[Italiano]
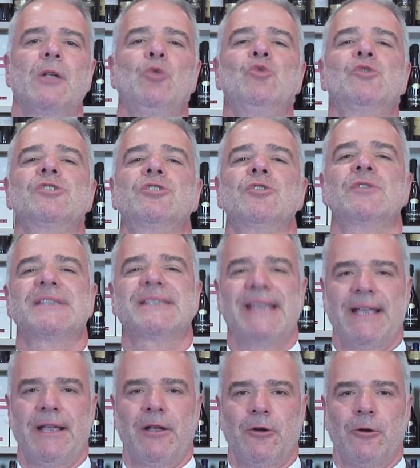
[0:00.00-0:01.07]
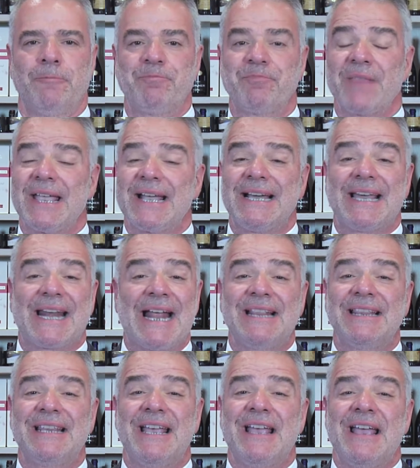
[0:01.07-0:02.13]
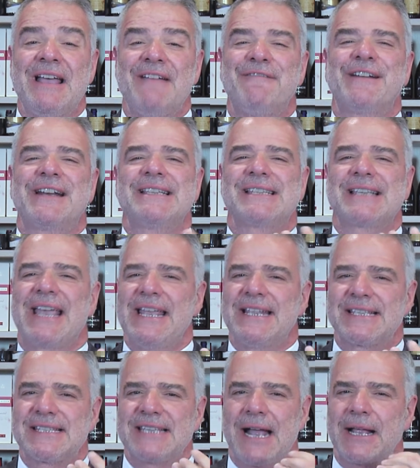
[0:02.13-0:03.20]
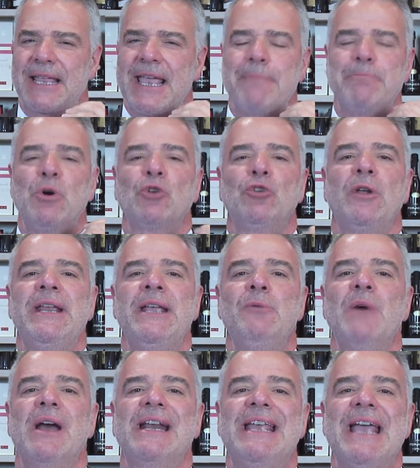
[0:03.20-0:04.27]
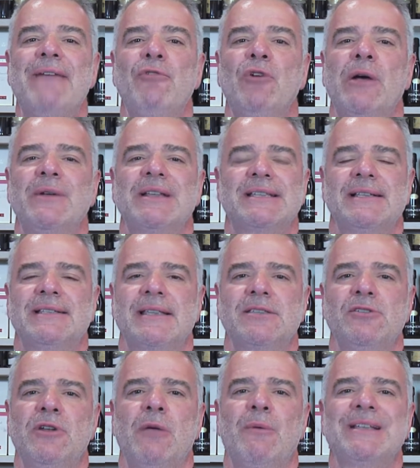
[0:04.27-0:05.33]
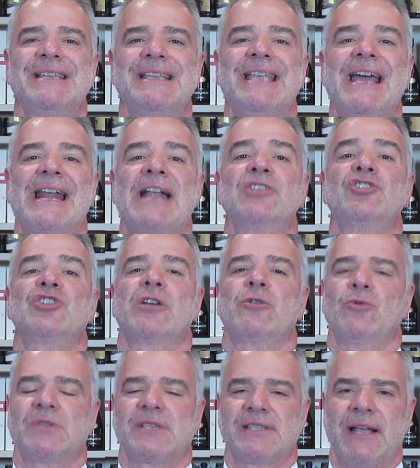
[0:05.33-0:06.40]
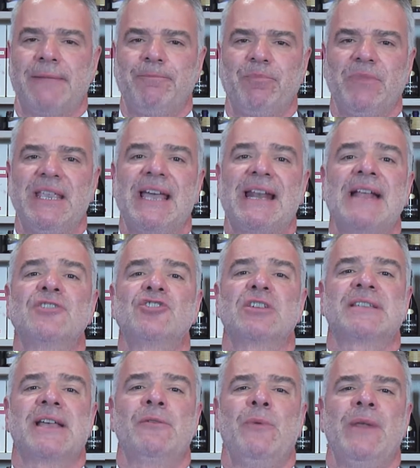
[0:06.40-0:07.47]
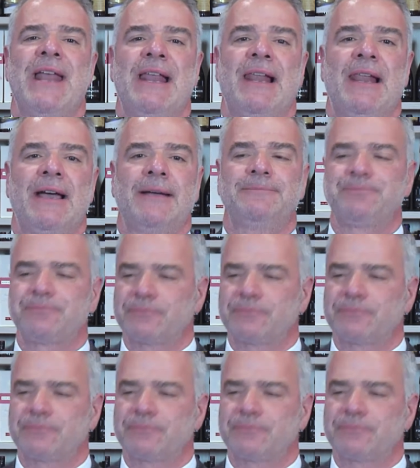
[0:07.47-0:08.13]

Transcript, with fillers: Gusto secco, grande freschezza che a bordolingua rievoca una sensazione quasi di arancia rossa, di arancia sanguinella